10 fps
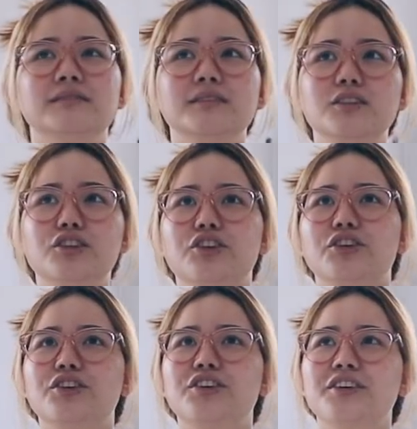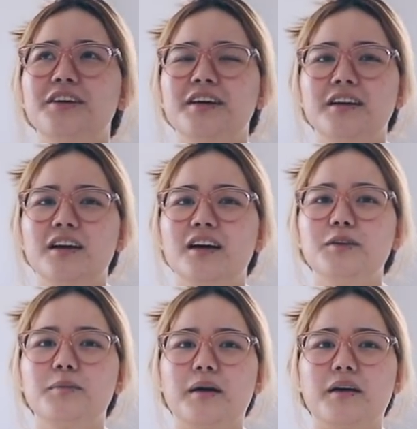ang gulo
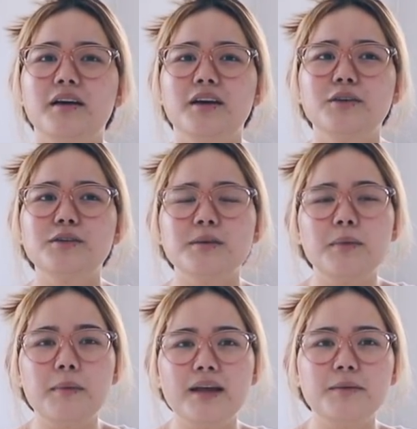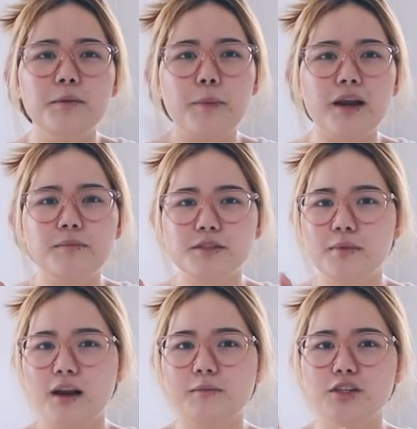ano ba, yung sa baba, di ba, parang mas
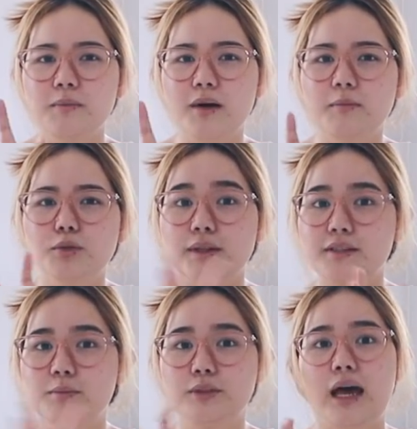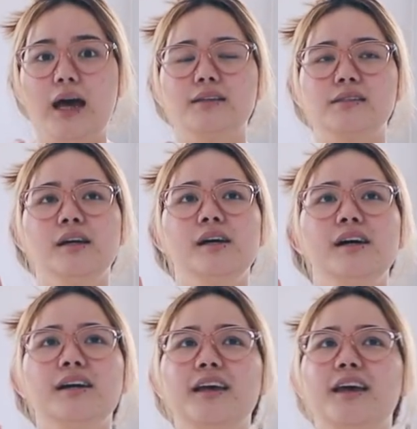marami siyang mga butas-butas.
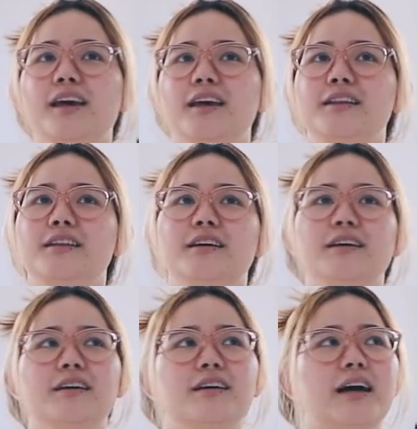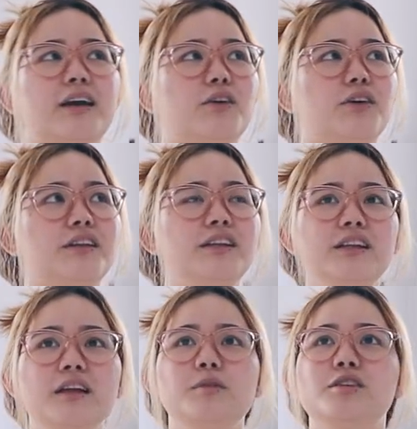And, uh, ayun,
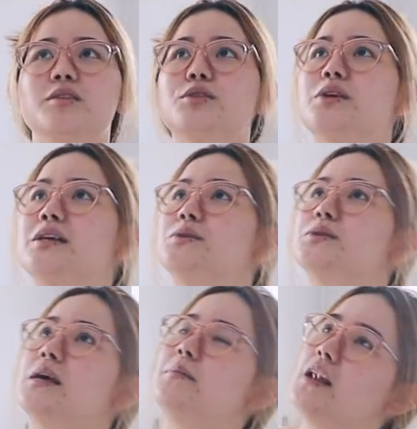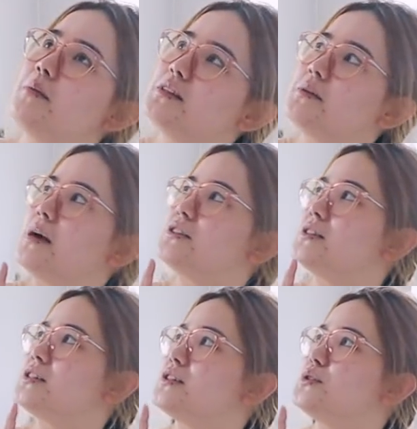hindi namin siya nagustuhan. So, sabi namin sa
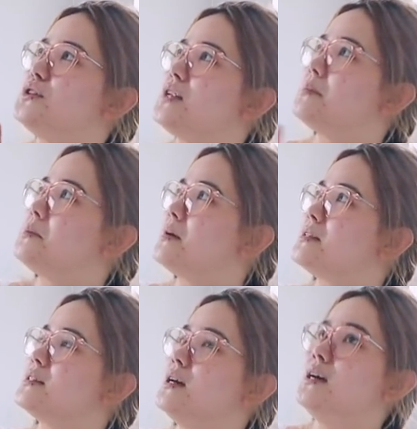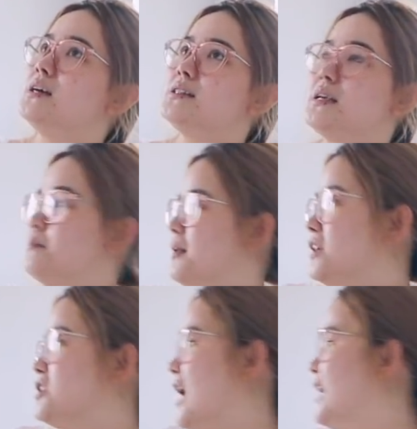masters, gusto namin mas simple
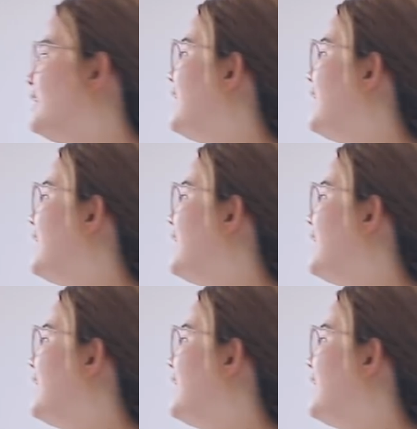siya and